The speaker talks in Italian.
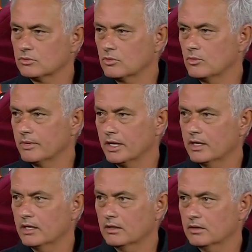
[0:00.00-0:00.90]

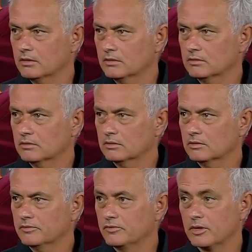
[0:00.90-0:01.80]
come
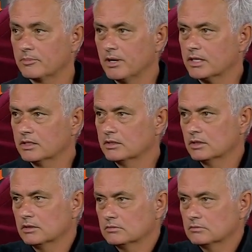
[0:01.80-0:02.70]
fuori panchina,